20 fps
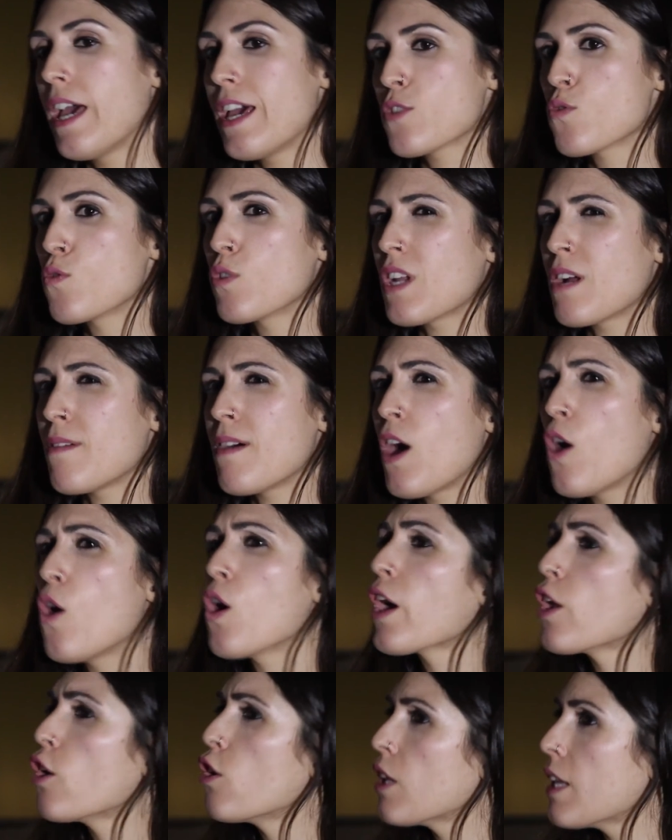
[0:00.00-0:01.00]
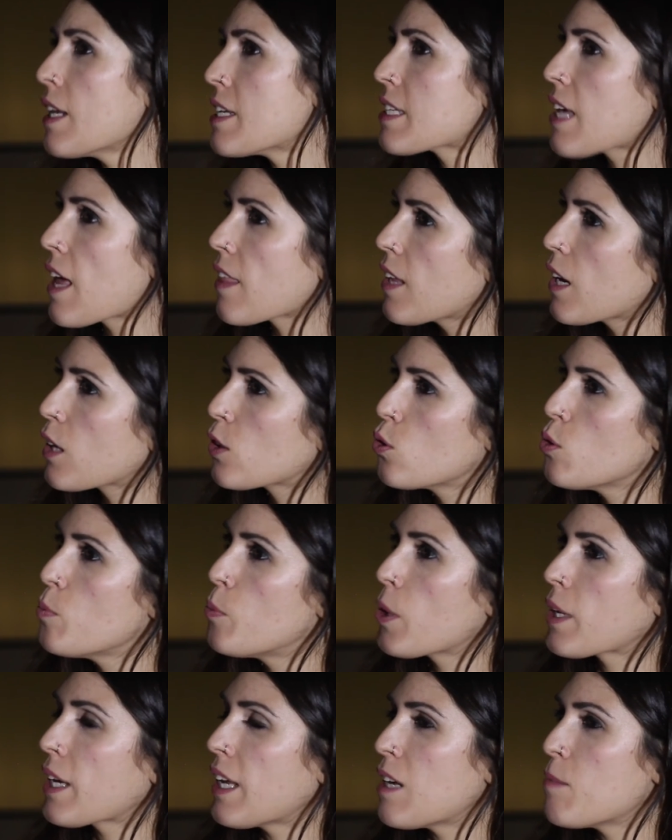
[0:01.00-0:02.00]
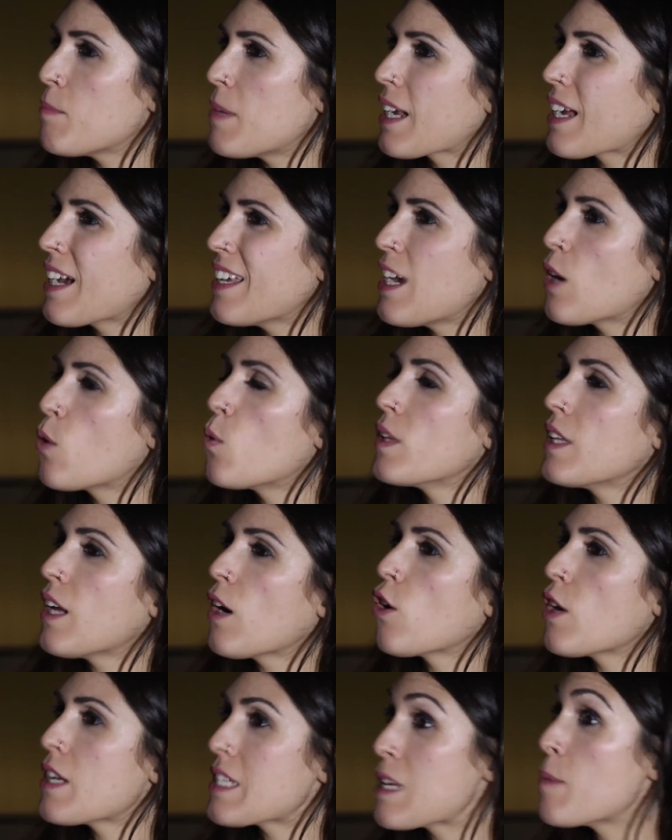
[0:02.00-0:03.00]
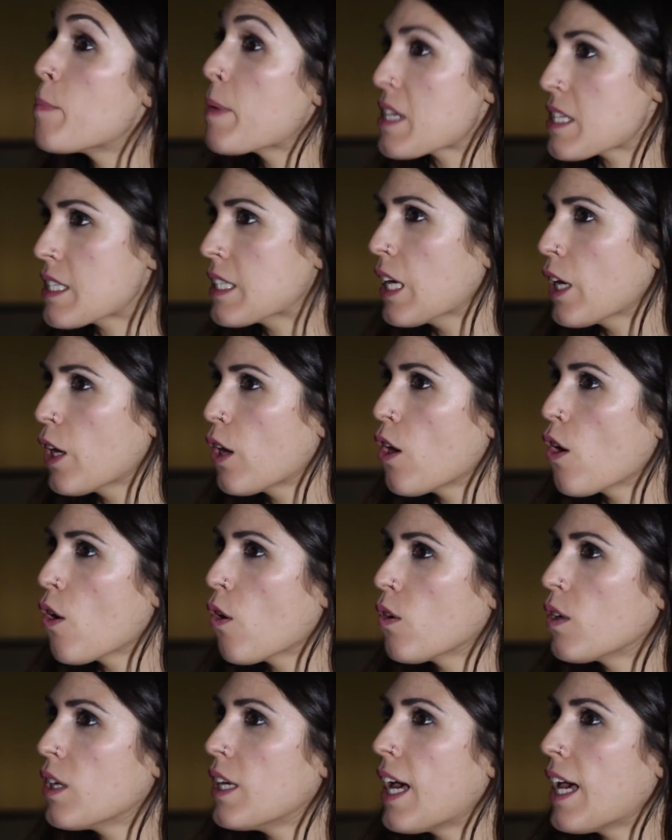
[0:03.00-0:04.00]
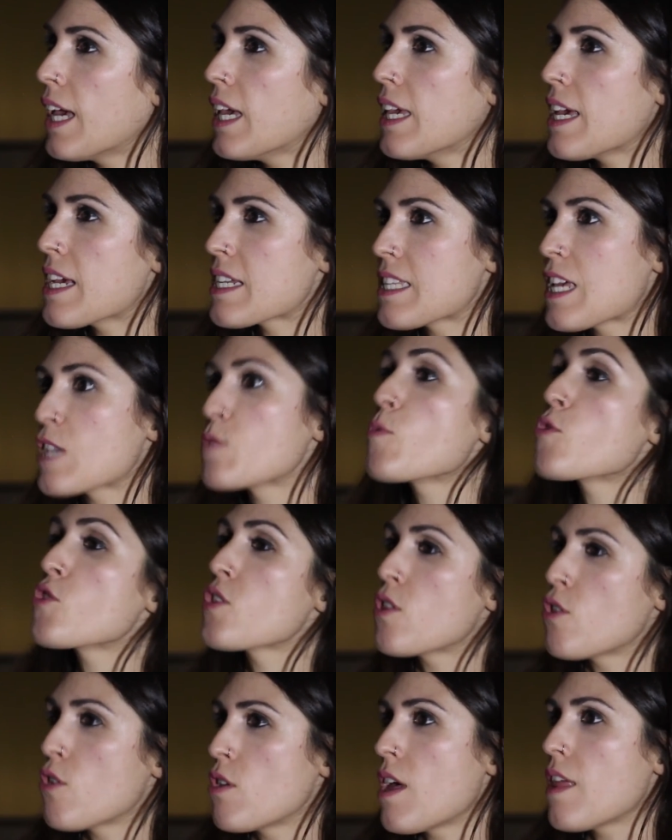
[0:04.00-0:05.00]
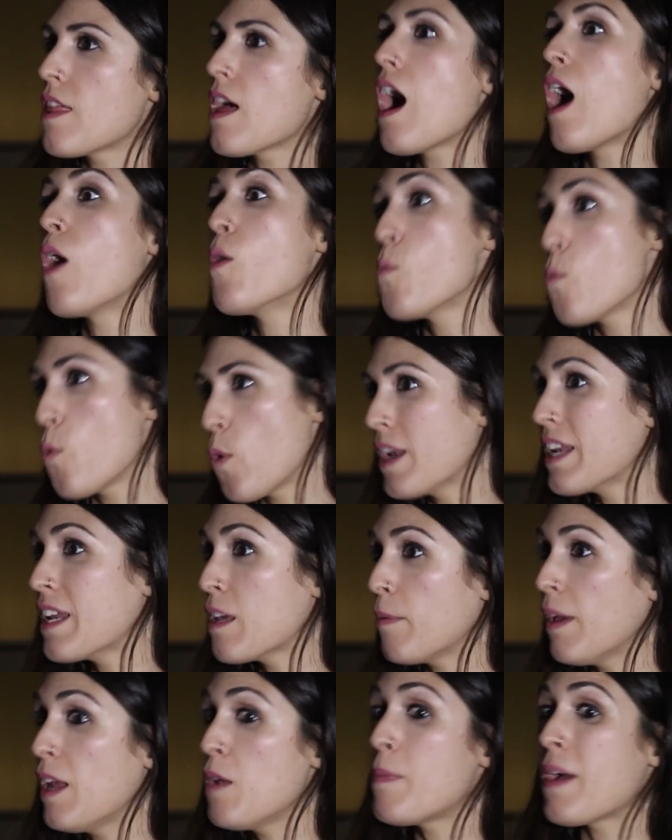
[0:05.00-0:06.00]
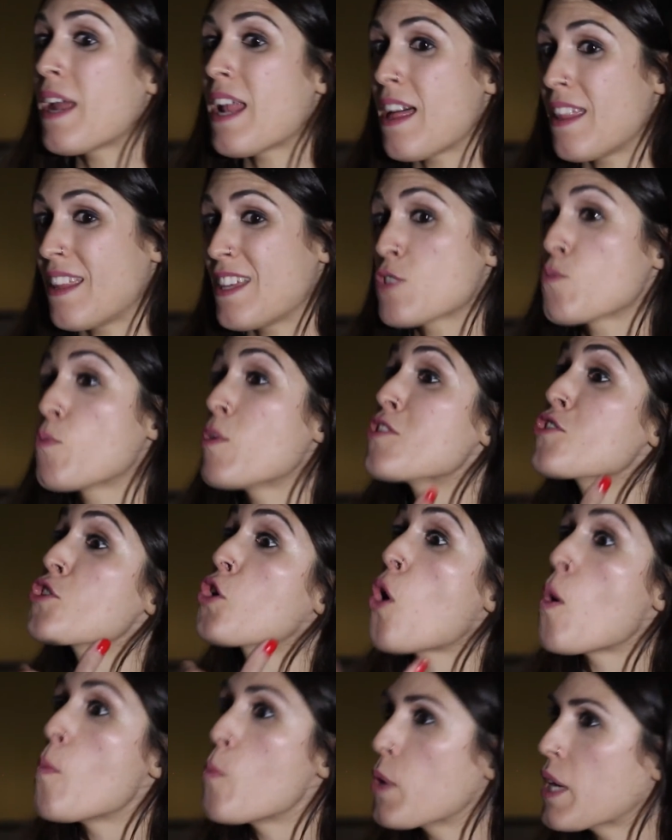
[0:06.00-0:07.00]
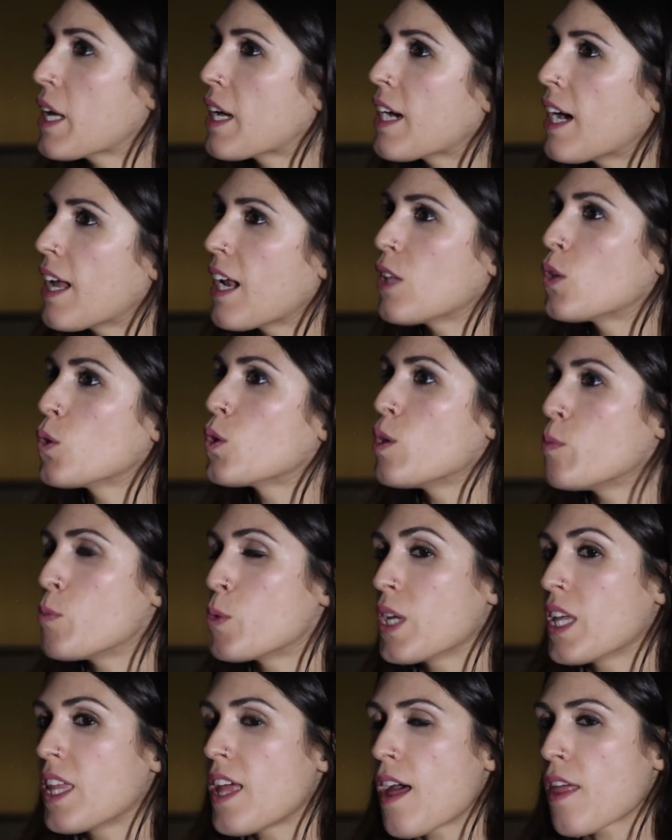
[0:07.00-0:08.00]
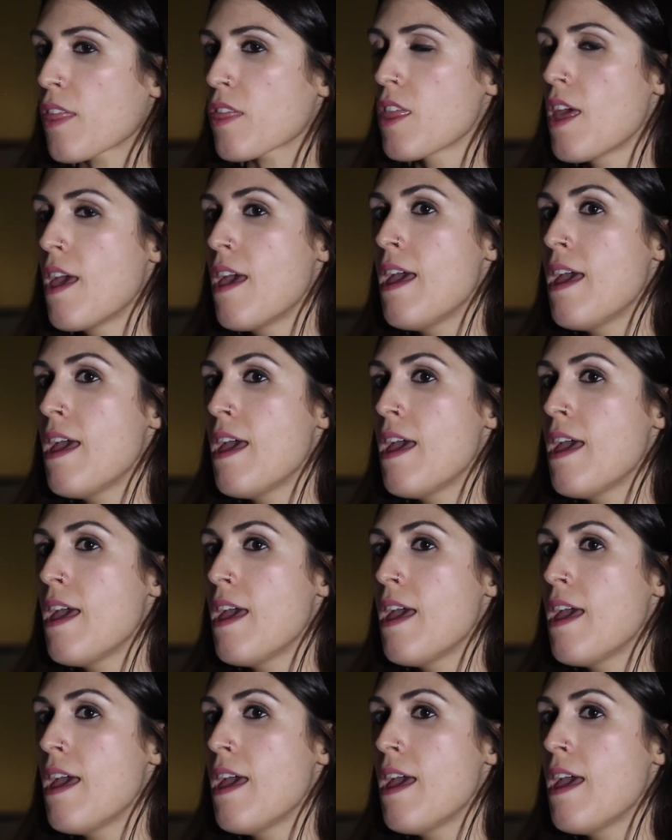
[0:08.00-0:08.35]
Es un trabajo que no tienes que hacer tú porque la marca ya cuenta con ese prestigio y ahí ya estás posicionada a un buen nivel para después comunicar a tu comunidad.